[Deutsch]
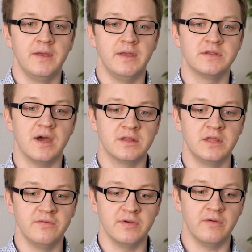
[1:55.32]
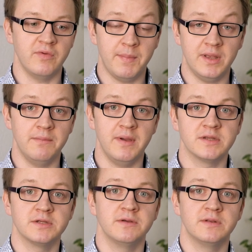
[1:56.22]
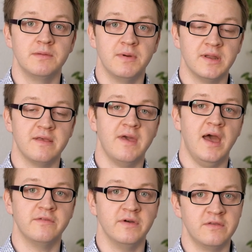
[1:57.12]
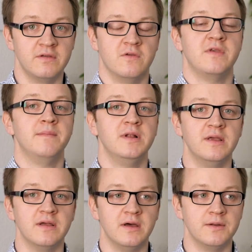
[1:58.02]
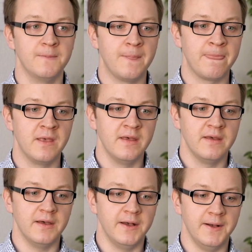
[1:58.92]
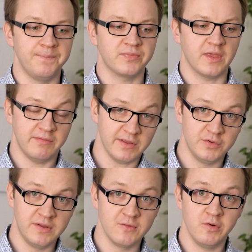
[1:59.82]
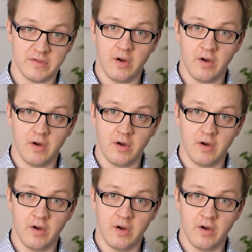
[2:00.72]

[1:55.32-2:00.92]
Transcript: interaktive Web-Elemente, die man da sehr einfach sich zusammenklicken kann. Ähm, ich werde für diesen Kurs